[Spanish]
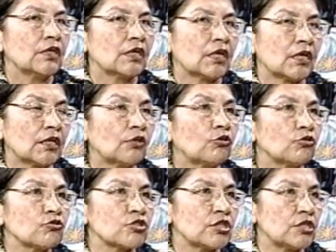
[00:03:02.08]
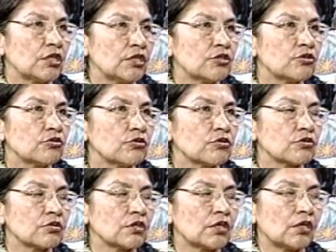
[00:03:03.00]
que reconoce
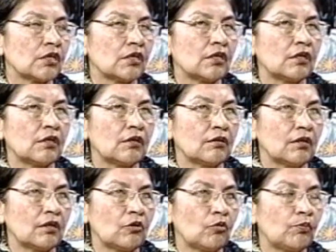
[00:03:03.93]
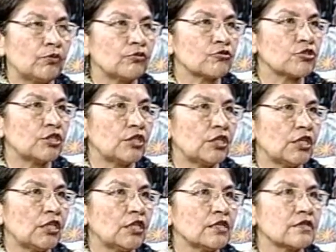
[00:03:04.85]
derechos a, los pueblos
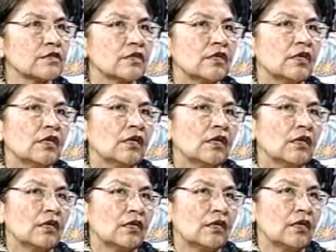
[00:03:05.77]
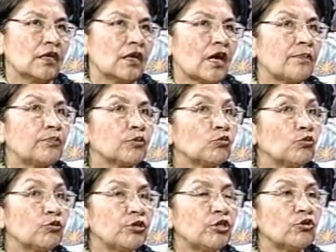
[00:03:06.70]
indígenas, eh, ha
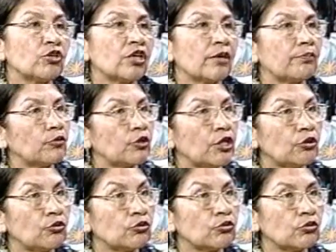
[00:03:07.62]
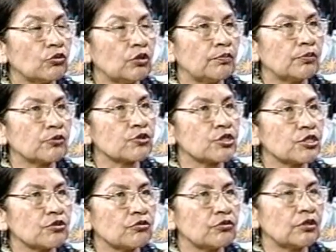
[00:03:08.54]
promovido y apoyado todo el
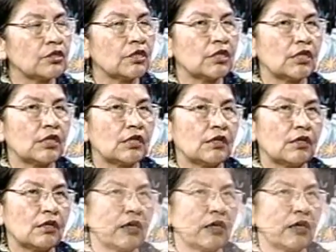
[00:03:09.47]
proceso de